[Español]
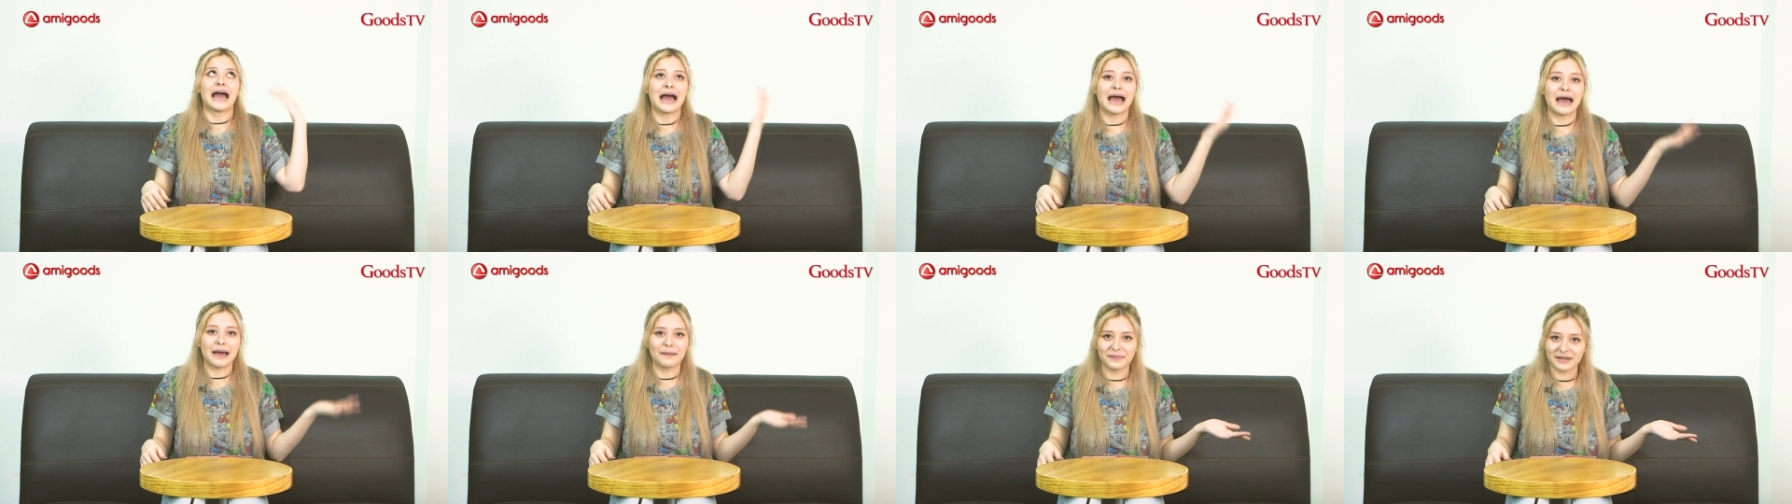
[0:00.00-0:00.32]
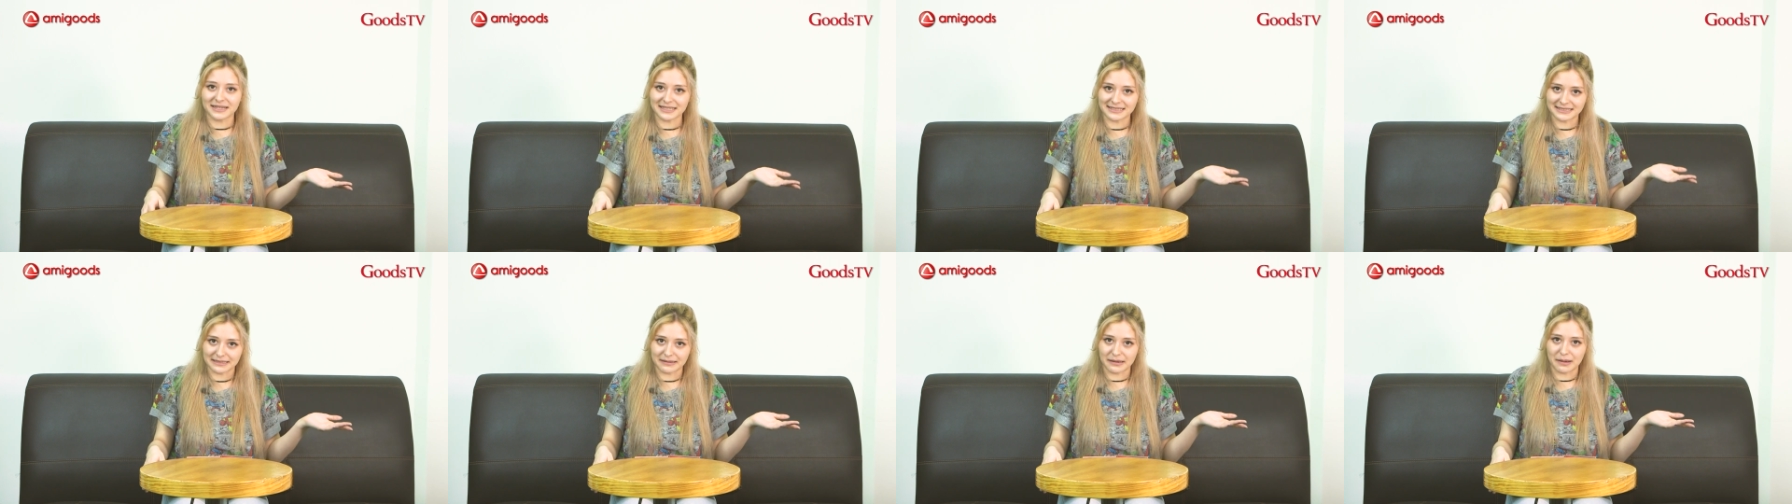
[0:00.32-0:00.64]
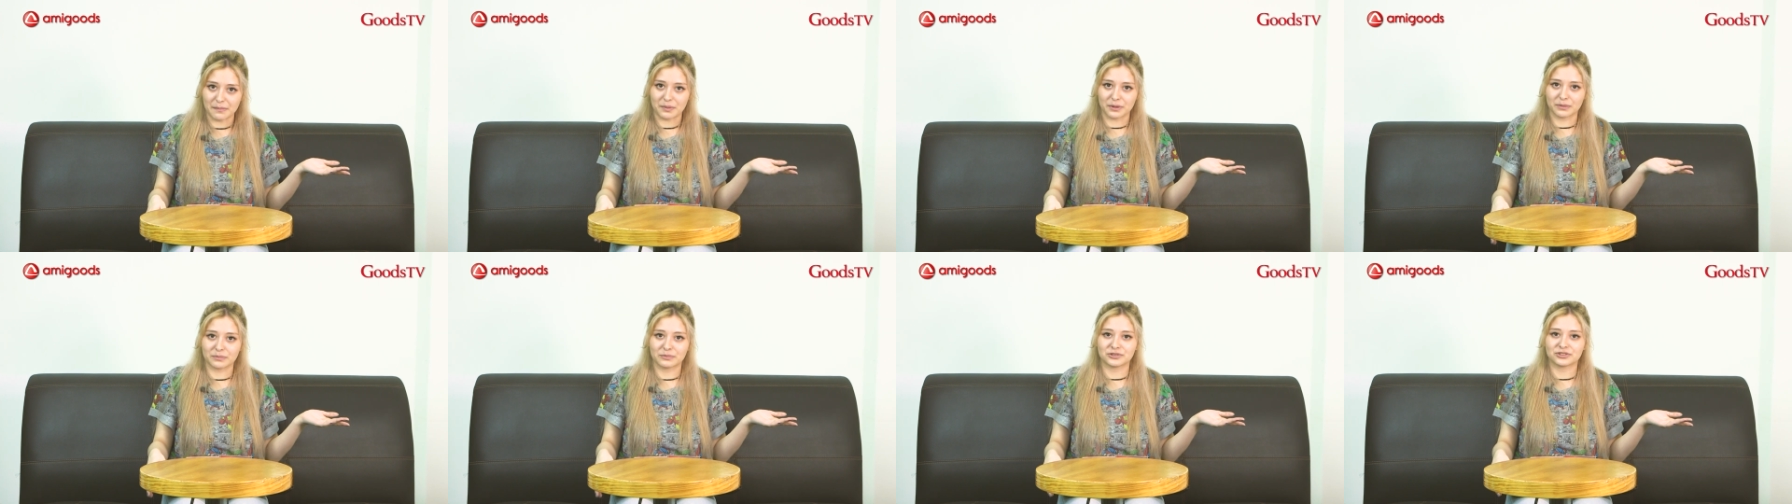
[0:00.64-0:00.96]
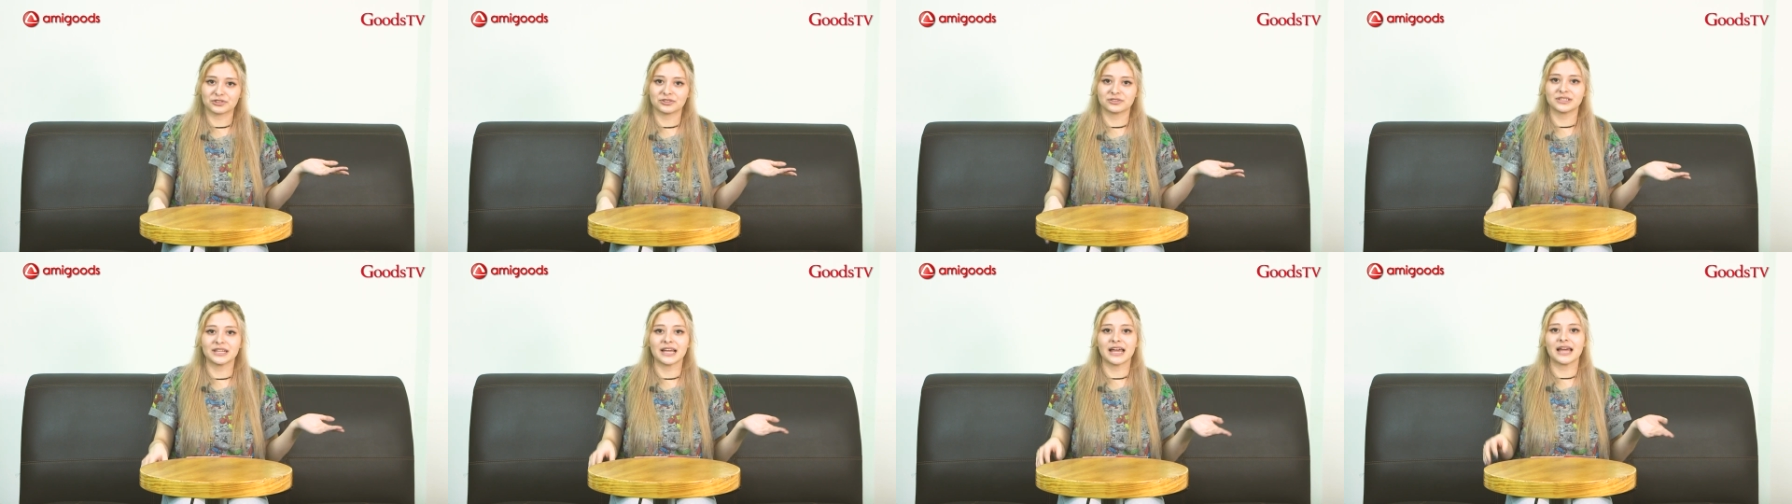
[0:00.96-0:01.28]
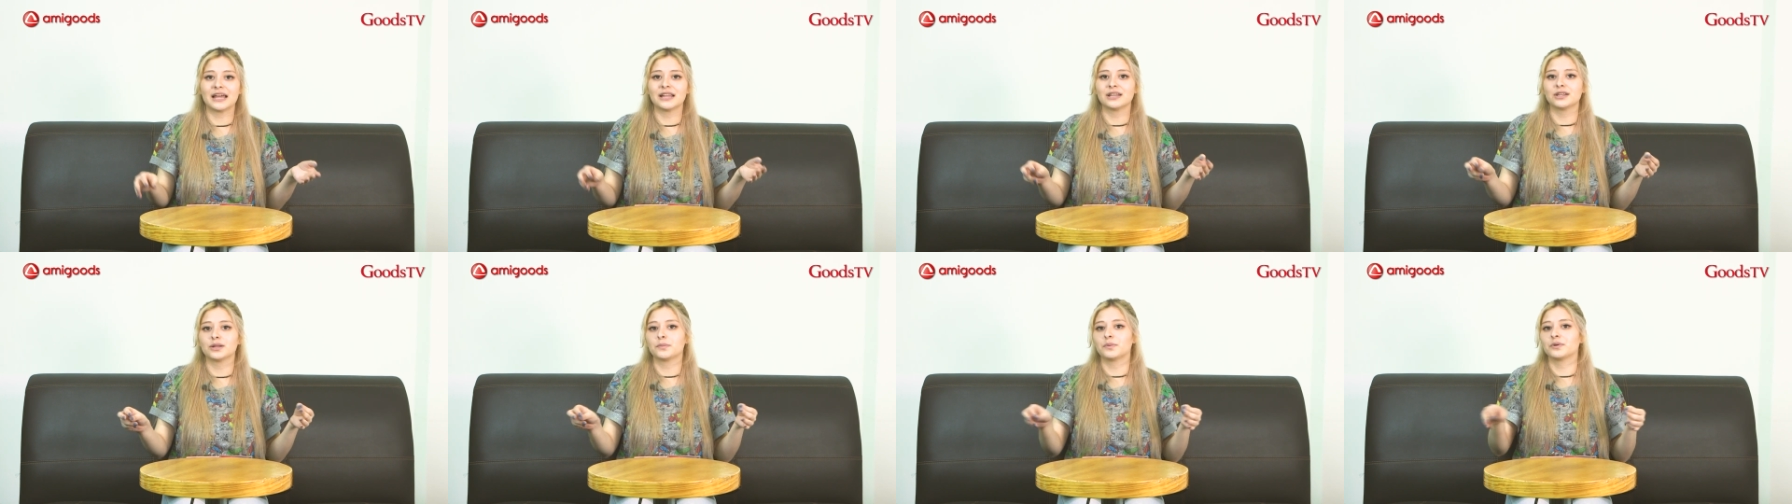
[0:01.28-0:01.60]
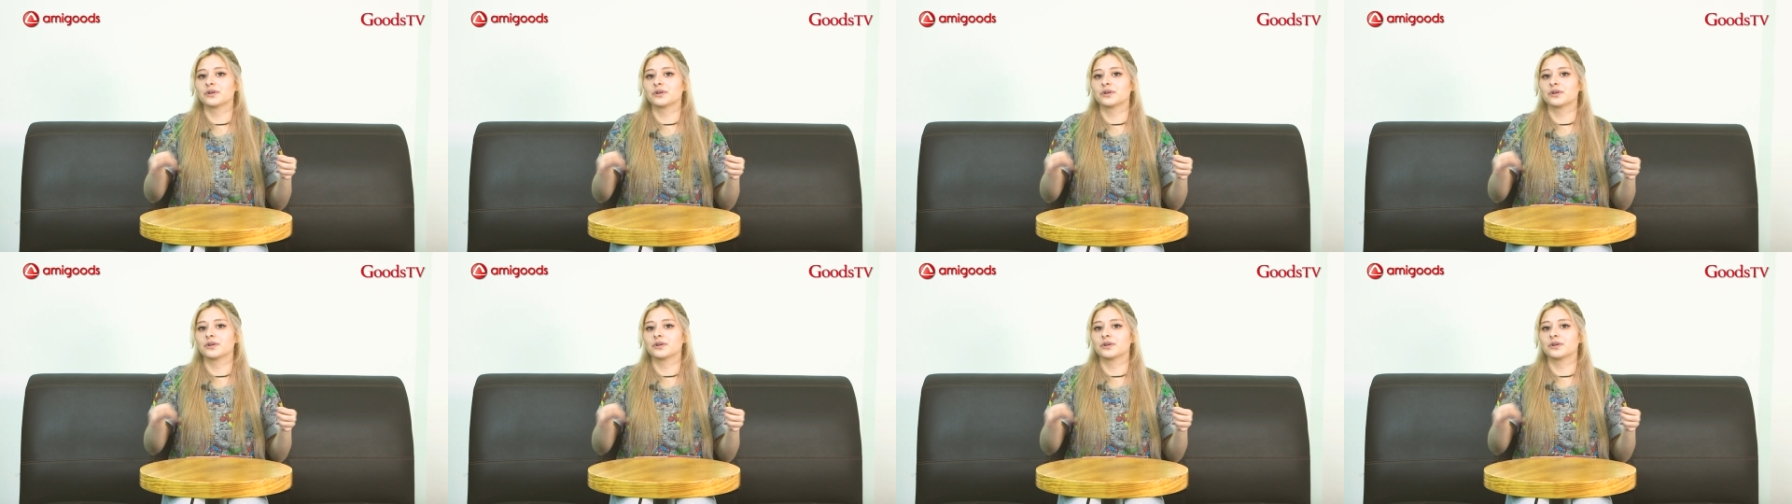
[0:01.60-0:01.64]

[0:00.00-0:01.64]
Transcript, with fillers: Amber estaba promocionando,